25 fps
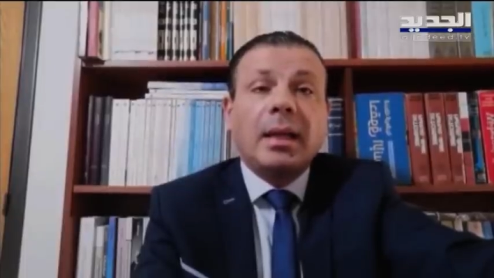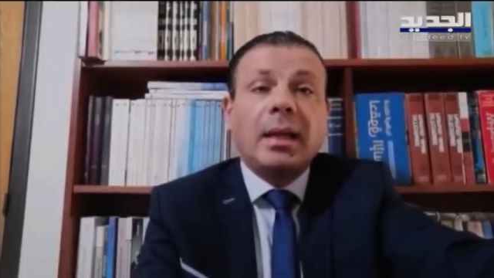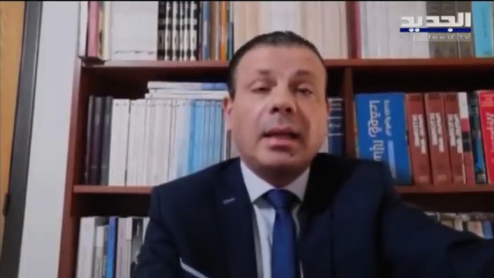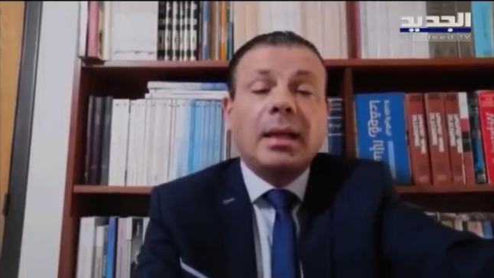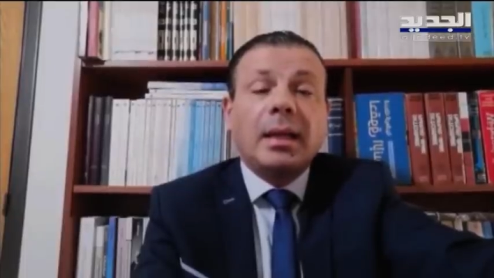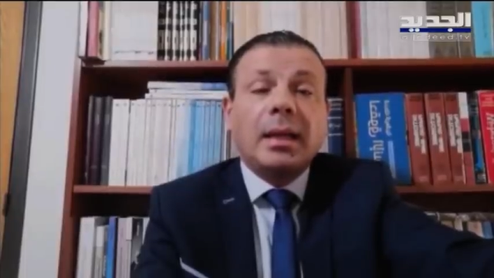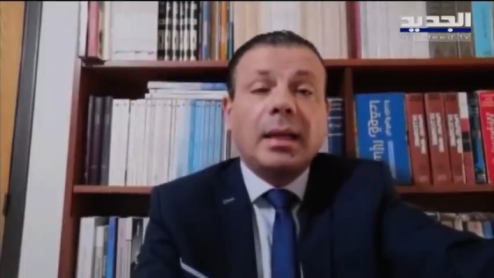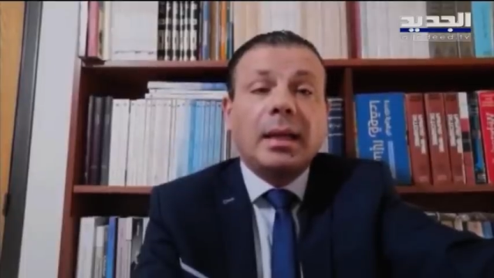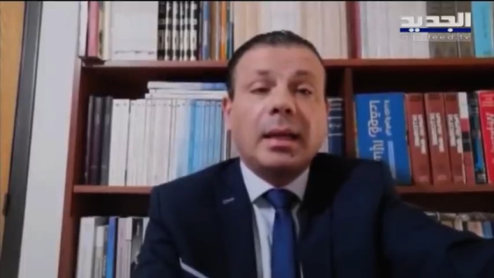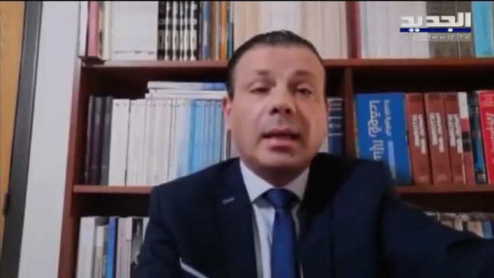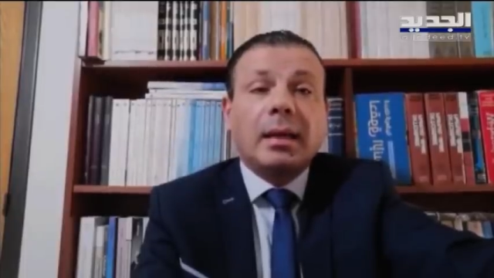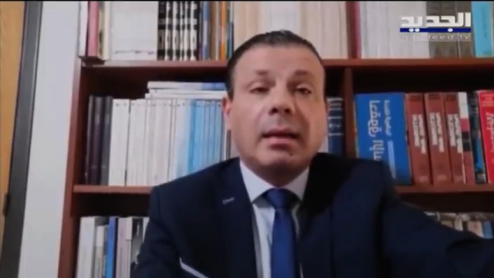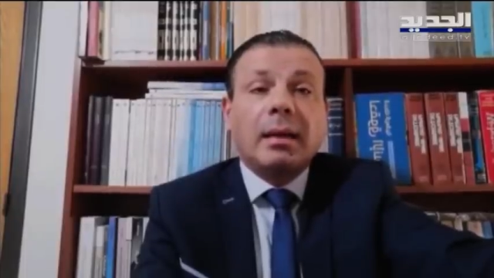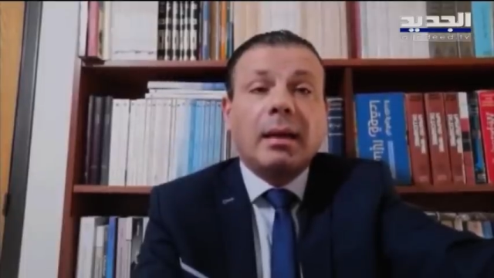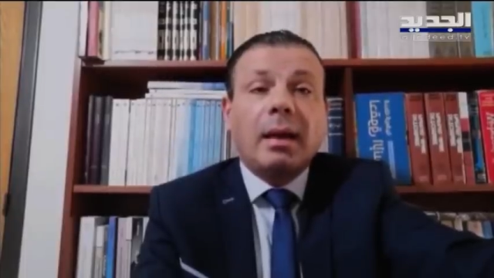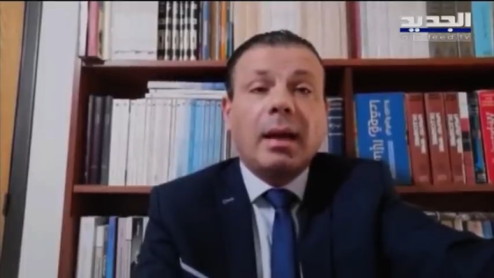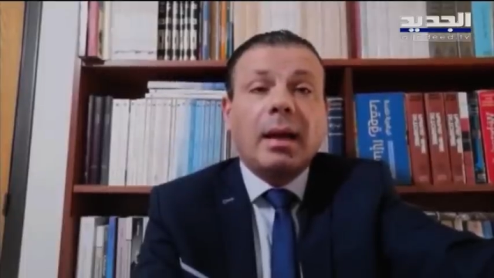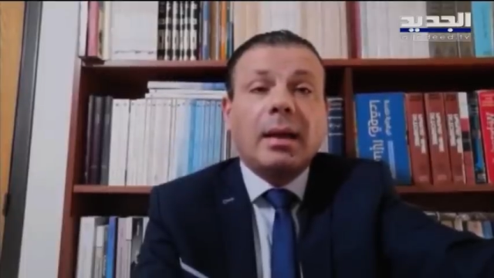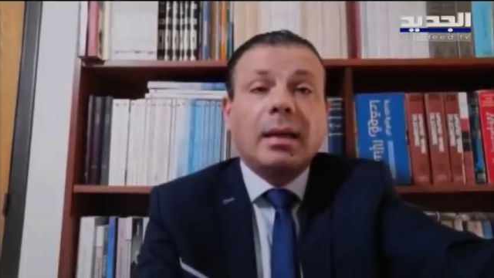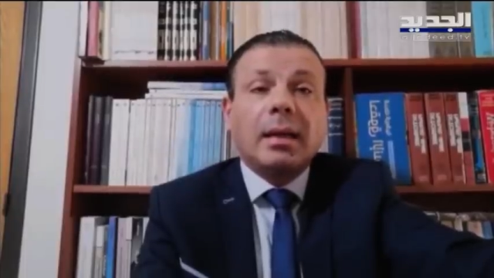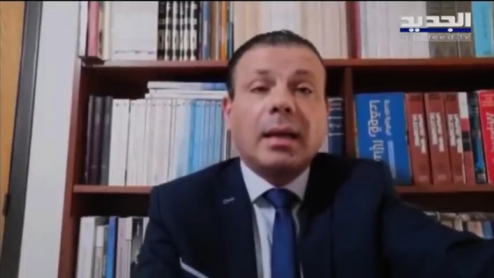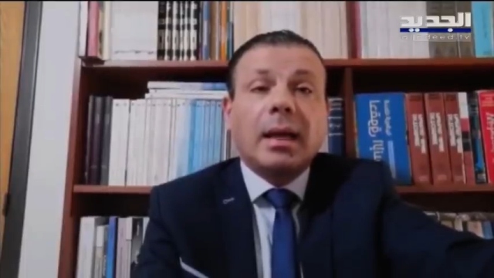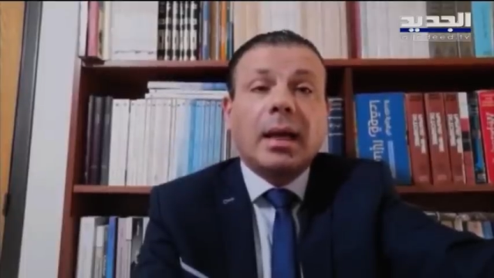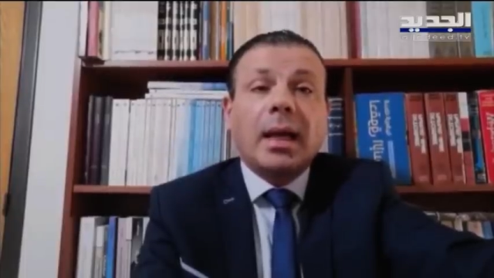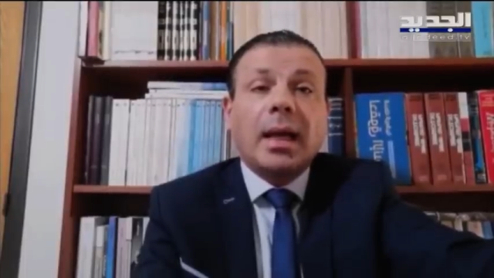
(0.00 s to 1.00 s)

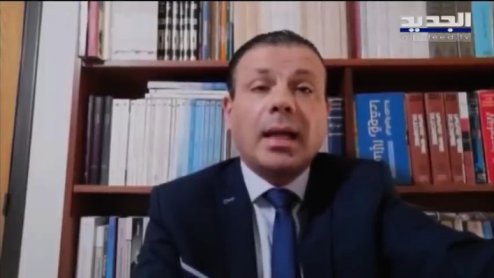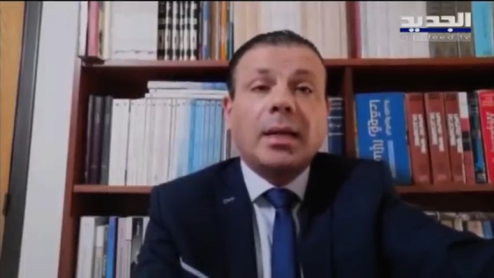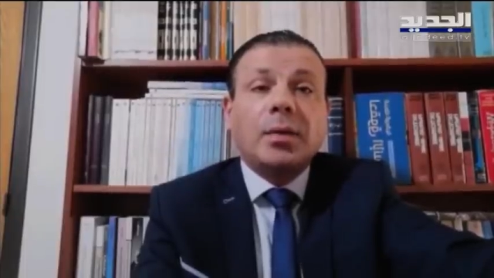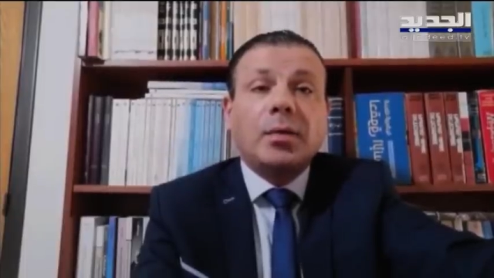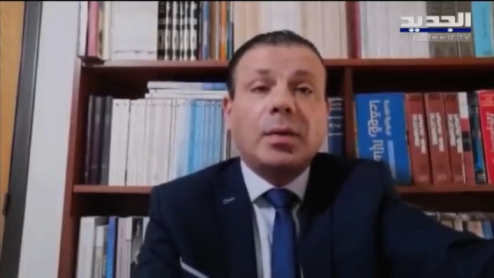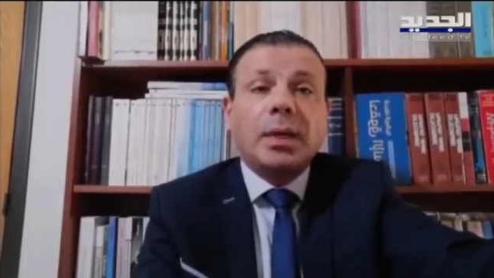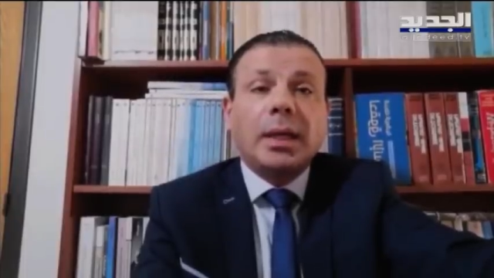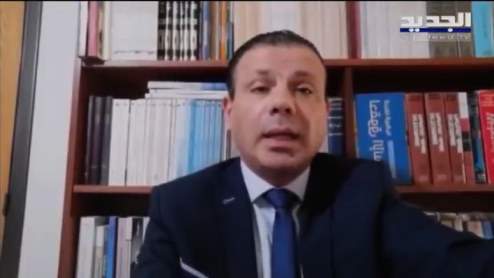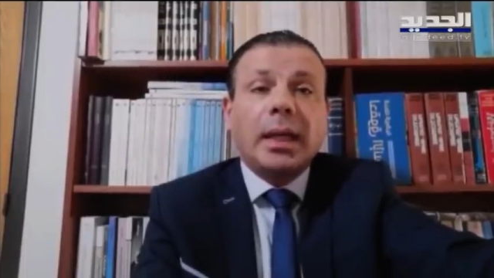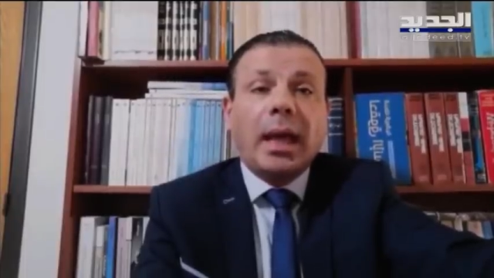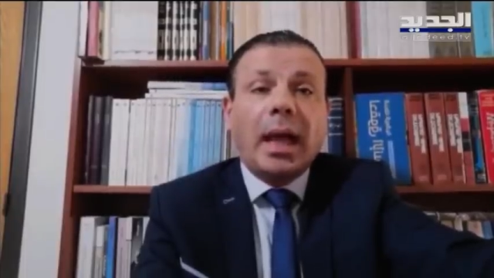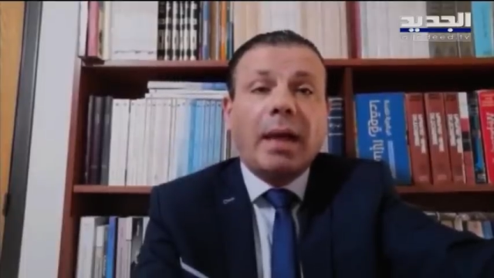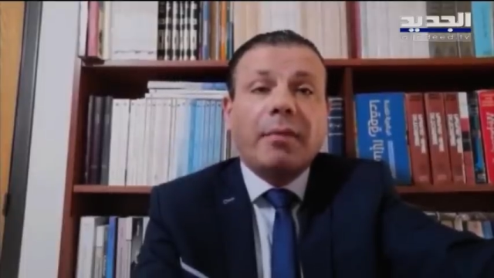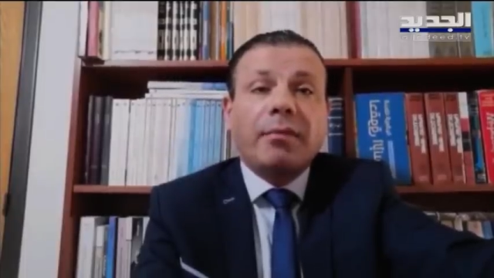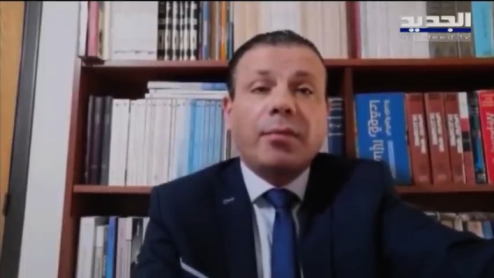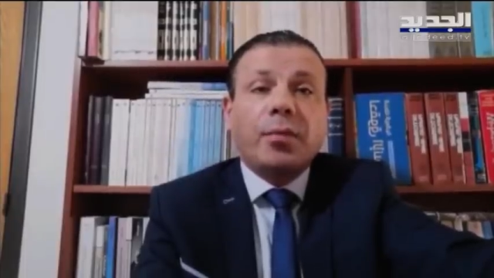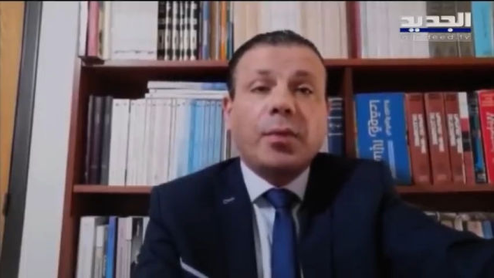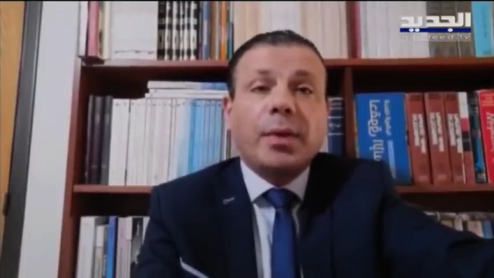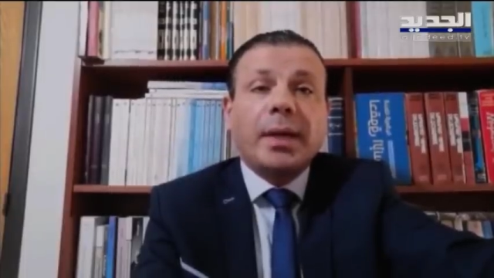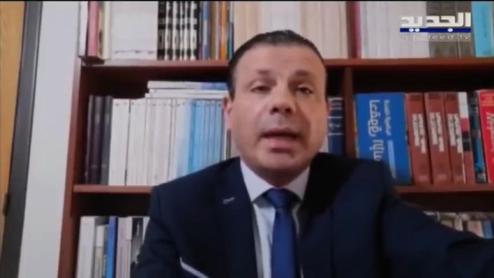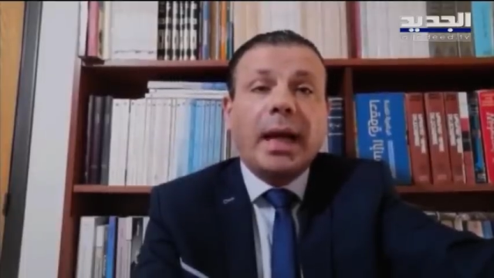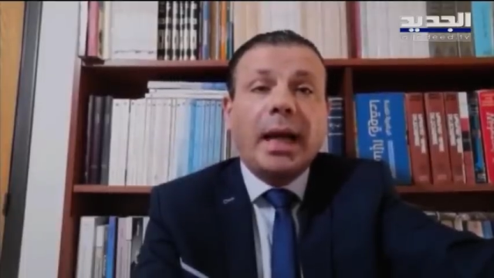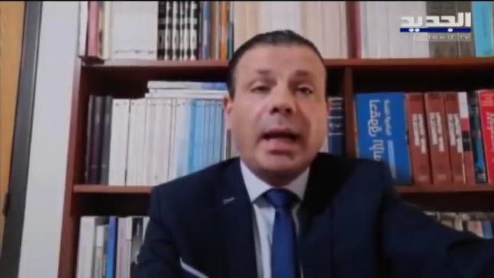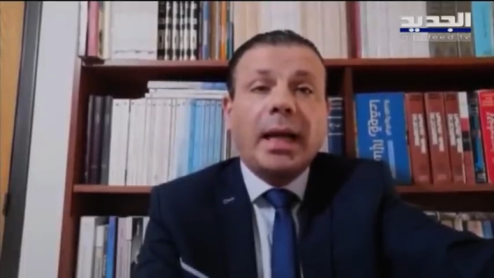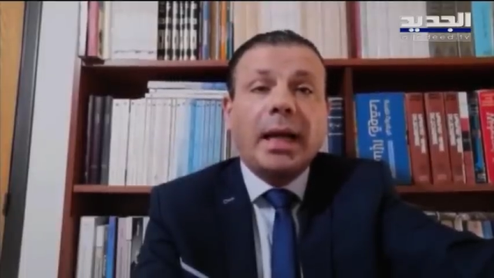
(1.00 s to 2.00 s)
لإقرار قانون
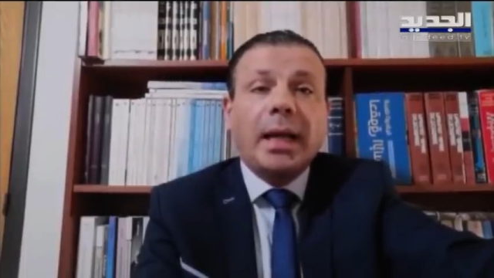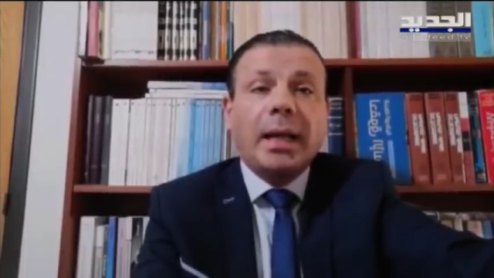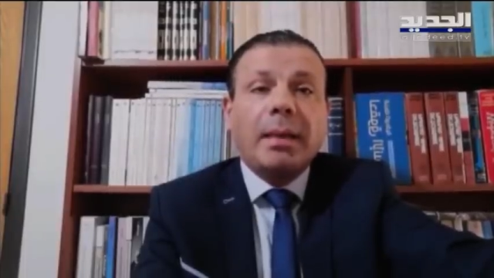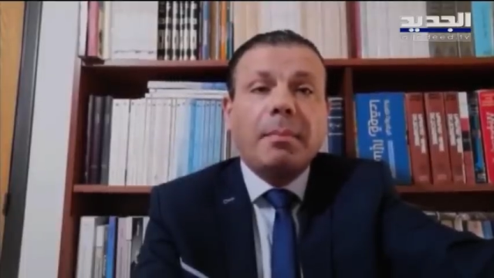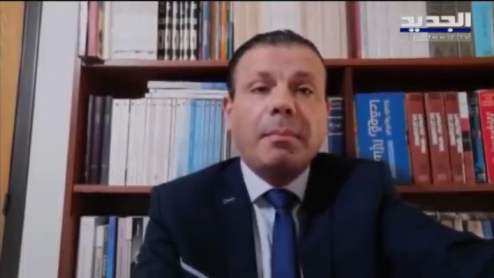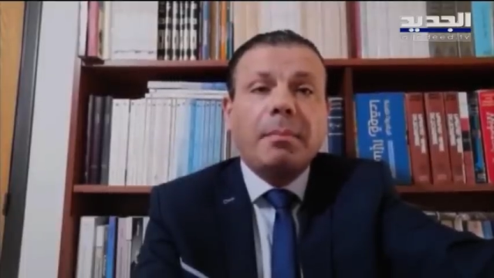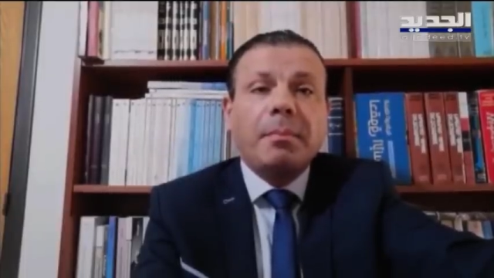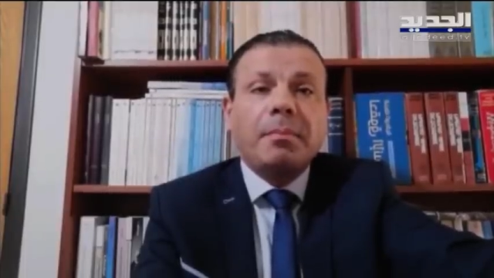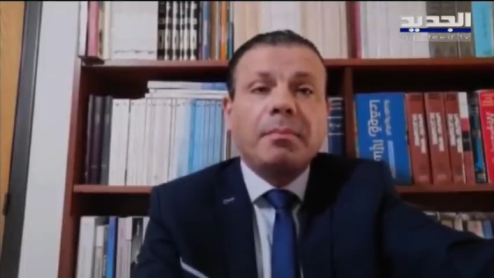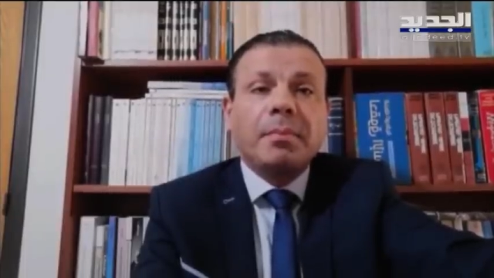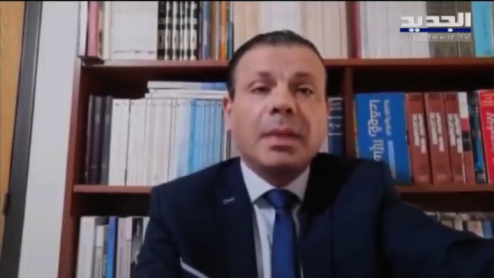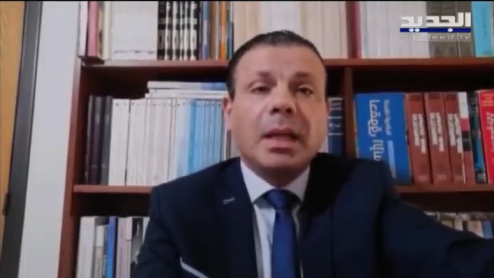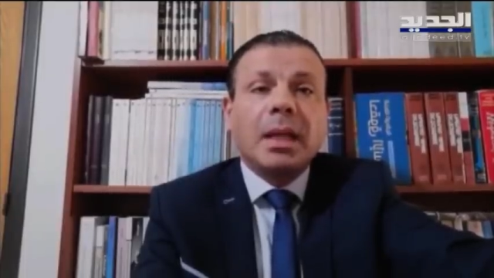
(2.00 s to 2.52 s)
عفو عام